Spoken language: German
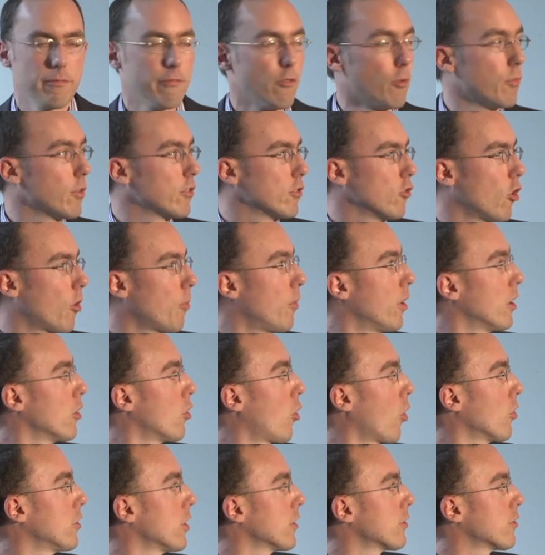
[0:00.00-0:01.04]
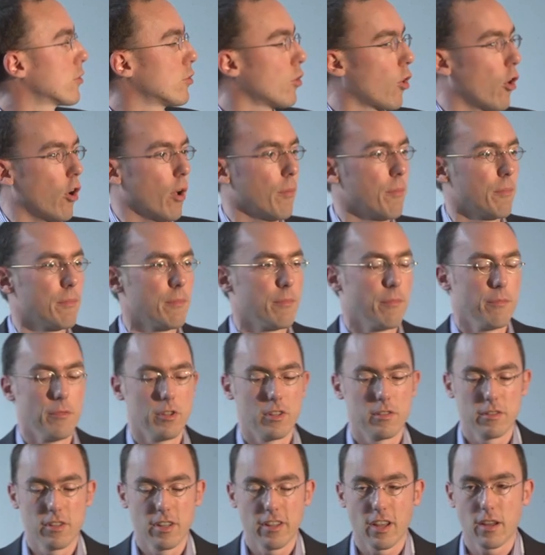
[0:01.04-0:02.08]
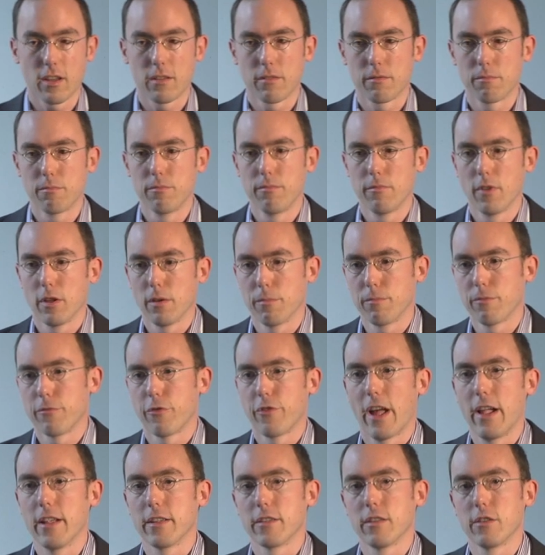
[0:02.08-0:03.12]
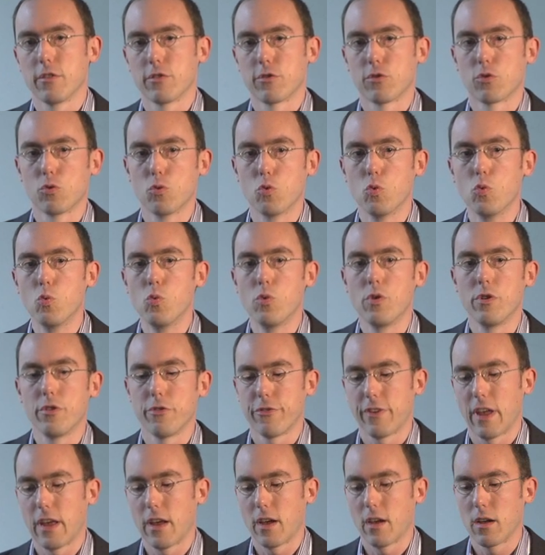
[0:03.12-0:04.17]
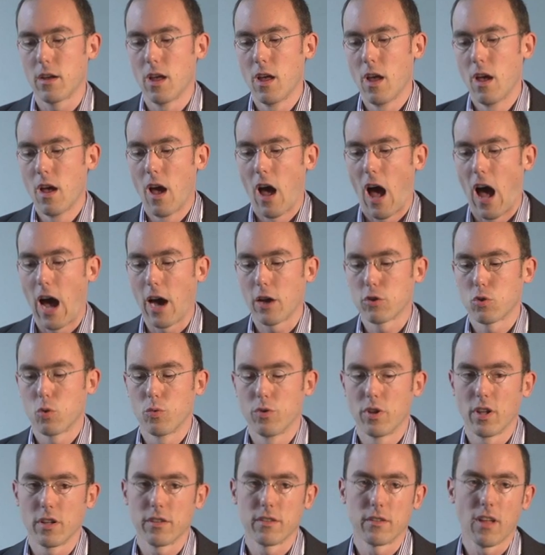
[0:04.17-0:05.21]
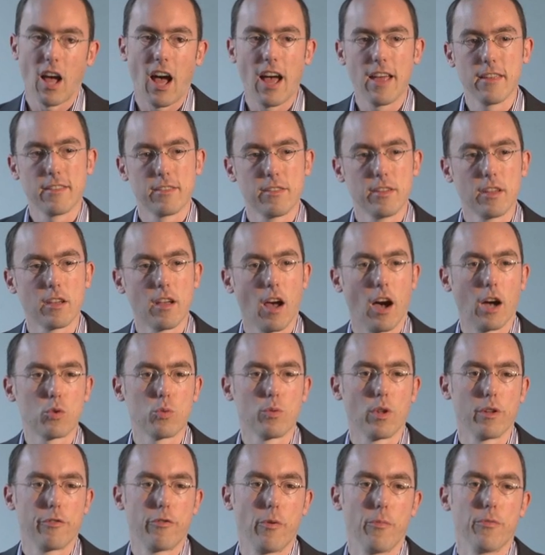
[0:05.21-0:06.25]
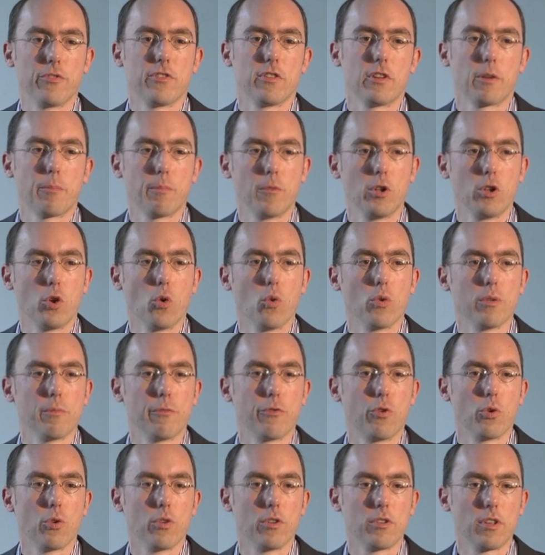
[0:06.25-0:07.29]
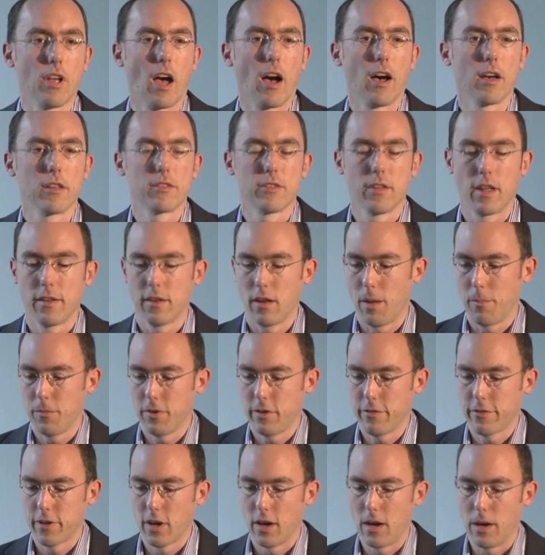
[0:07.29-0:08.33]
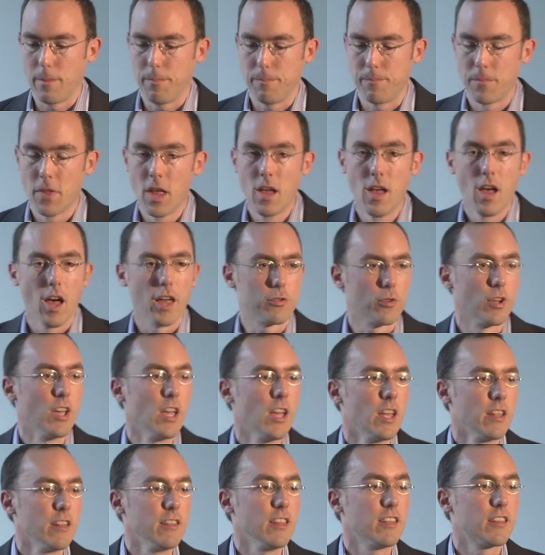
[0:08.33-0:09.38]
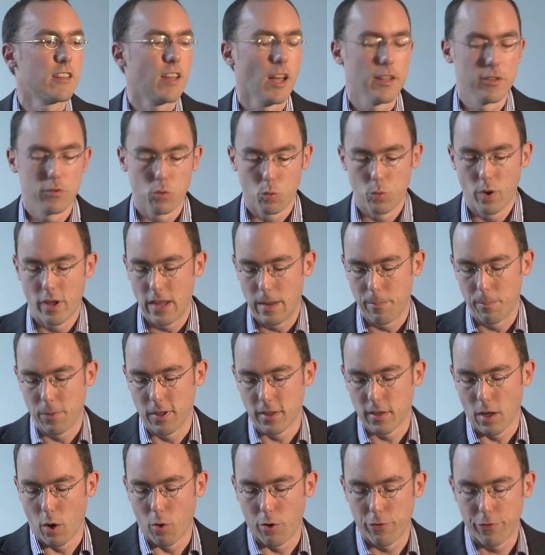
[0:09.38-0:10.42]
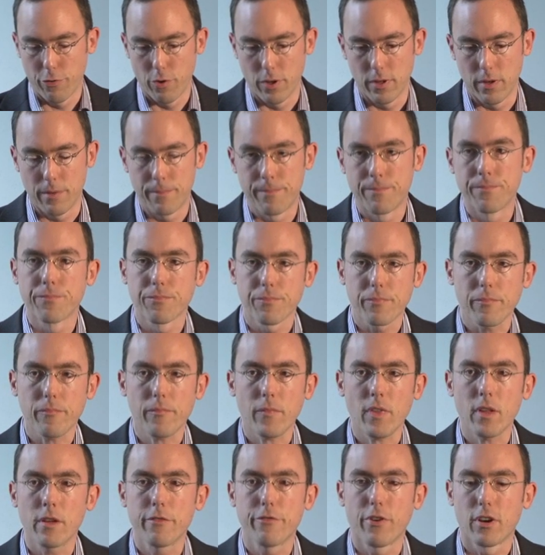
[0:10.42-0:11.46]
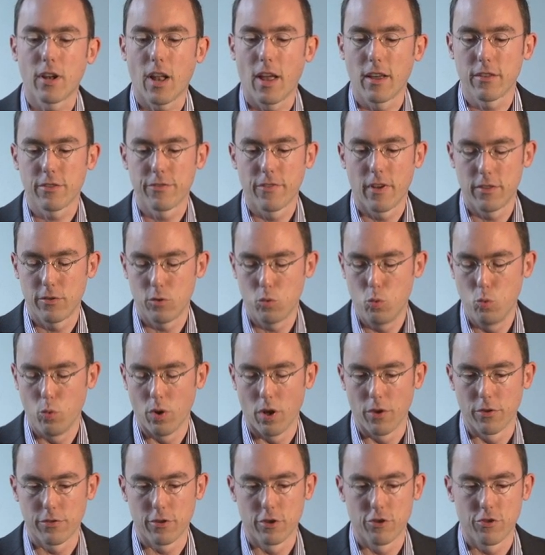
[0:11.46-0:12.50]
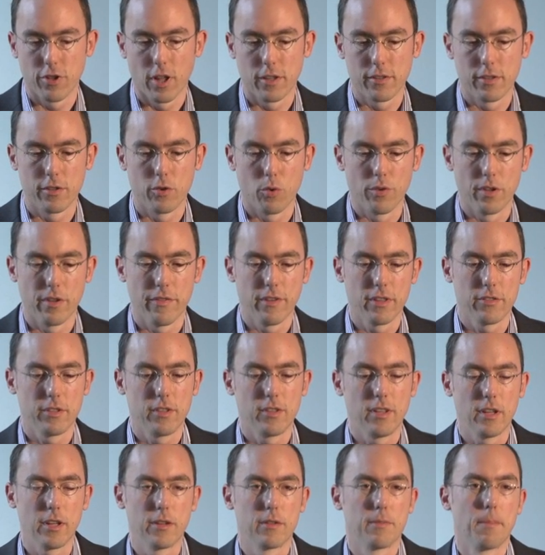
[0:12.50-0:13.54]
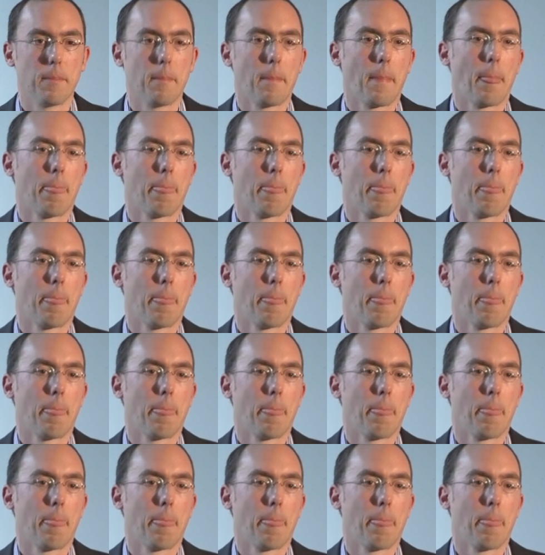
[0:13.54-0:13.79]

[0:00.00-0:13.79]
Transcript: um es nochmal in Kontext zu räumen, mit einer, im Verhältnis zu ungefähr 830, 850 Millionen Pfund Jahresannahmen, die wir haben. Also nicht ganz unerheblich, auch für eine vergleichsweise gut ausgestattete Universität.